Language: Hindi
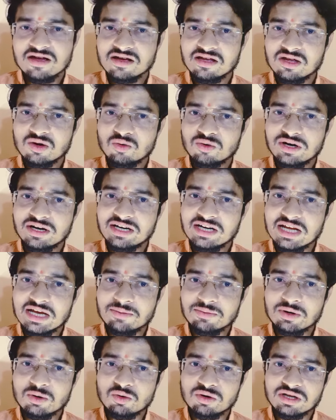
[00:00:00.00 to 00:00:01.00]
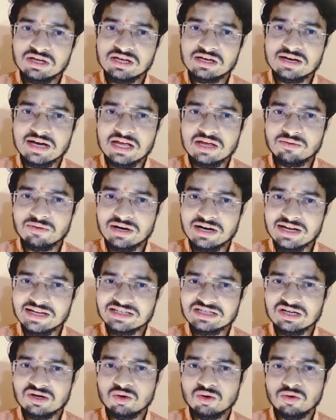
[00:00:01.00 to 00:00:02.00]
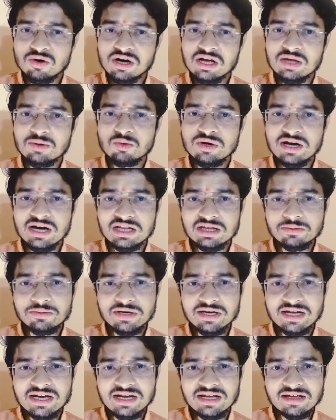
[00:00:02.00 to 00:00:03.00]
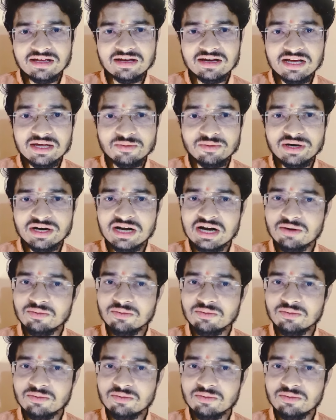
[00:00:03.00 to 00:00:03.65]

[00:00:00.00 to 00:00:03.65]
क्योंकि डे में उनकी कई बार ऐसा होगा कि वो याद भी करेंगे कई बार